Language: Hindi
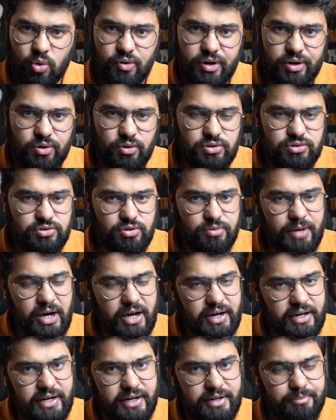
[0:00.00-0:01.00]
ओवरऑल जो
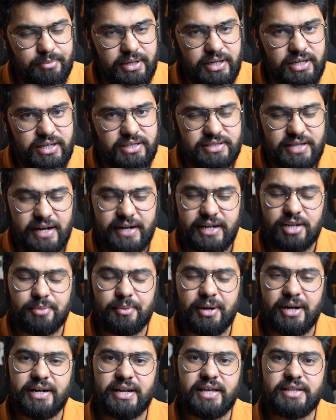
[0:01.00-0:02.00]
मार्केट में
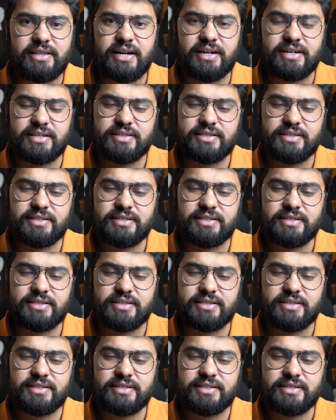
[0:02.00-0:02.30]
सेंटिमेंट है दैट